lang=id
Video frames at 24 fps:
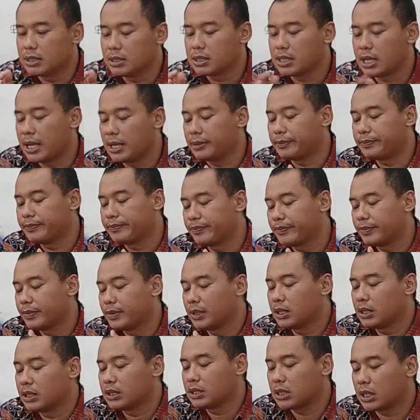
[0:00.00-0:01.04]
Zah
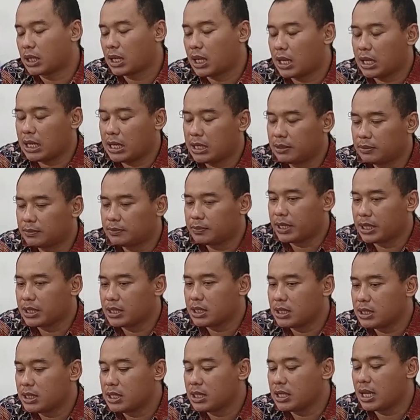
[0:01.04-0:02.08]
sekarang
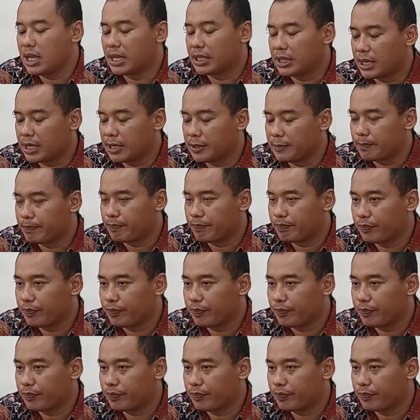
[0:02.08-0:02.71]
Pak Didi nanya